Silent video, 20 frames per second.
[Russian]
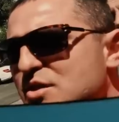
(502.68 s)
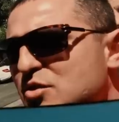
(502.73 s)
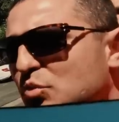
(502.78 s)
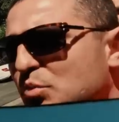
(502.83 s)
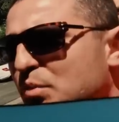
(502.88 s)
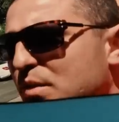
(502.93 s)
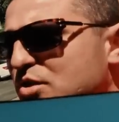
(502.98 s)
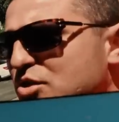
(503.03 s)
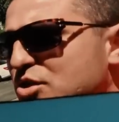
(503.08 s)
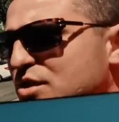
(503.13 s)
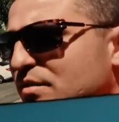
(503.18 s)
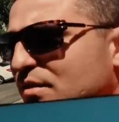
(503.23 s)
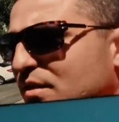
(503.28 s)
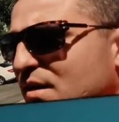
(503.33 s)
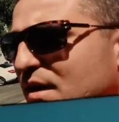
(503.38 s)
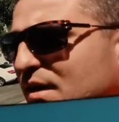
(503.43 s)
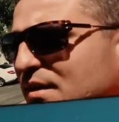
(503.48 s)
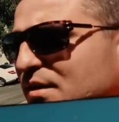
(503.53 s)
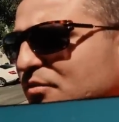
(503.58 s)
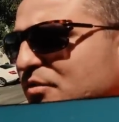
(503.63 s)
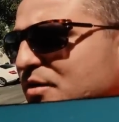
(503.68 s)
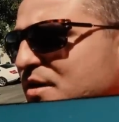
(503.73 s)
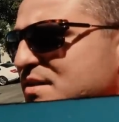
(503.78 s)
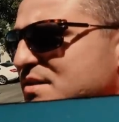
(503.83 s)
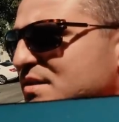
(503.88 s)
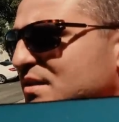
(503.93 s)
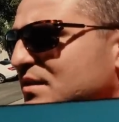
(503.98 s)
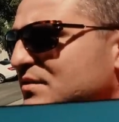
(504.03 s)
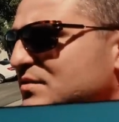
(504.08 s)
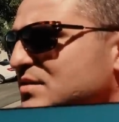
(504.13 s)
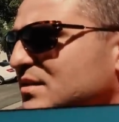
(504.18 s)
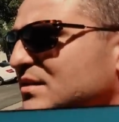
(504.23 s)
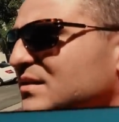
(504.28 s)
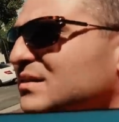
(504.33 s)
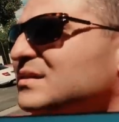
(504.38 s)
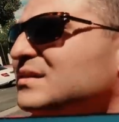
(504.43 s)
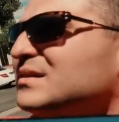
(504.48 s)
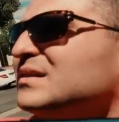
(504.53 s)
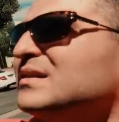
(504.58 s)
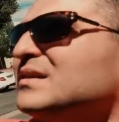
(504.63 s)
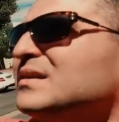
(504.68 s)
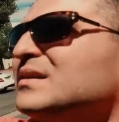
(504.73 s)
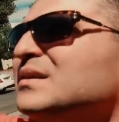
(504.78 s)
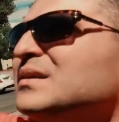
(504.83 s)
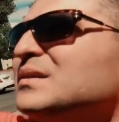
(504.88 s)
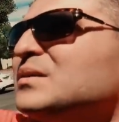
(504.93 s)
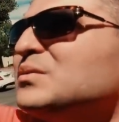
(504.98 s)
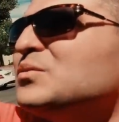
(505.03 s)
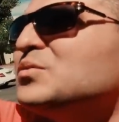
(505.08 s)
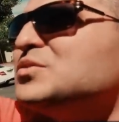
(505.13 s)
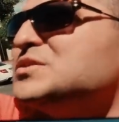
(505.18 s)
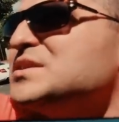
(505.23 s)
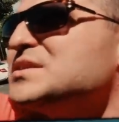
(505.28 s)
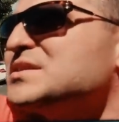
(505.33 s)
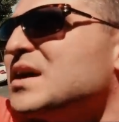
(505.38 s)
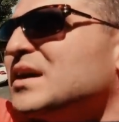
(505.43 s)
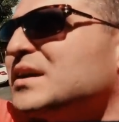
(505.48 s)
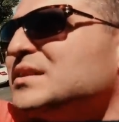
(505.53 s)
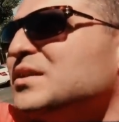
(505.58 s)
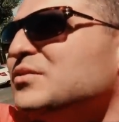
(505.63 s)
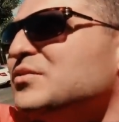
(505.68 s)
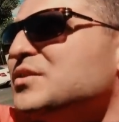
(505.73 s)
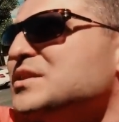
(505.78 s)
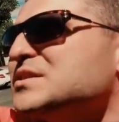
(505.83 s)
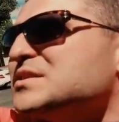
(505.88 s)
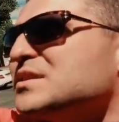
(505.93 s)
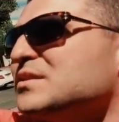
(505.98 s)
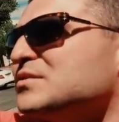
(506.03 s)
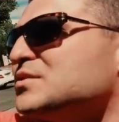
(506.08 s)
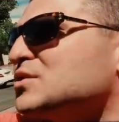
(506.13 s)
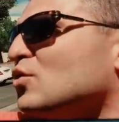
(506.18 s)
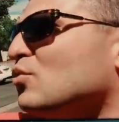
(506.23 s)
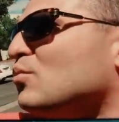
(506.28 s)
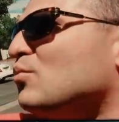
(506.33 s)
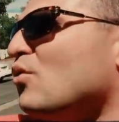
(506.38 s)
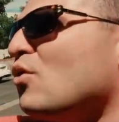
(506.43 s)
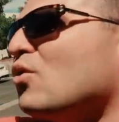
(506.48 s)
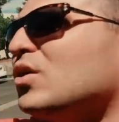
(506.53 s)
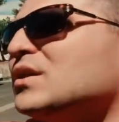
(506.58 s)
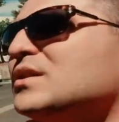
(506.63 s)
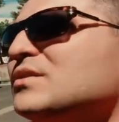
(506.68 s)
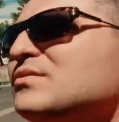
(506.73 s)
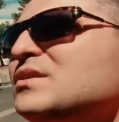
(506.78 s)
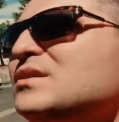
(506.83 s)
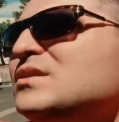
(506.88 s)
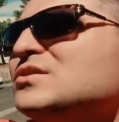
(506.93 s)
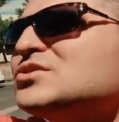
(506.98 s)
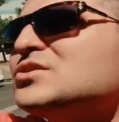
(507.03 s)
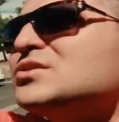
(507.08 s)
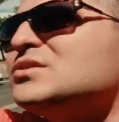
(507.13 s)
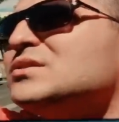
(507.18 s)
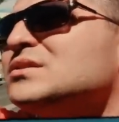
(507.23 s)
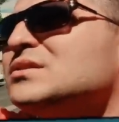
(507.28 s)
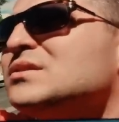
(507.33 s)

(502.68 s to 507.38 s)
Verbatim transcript: здесь вот паршиво, как она вырезанная вся. Вот здесь, как она вырезана вся убого, ты видишь?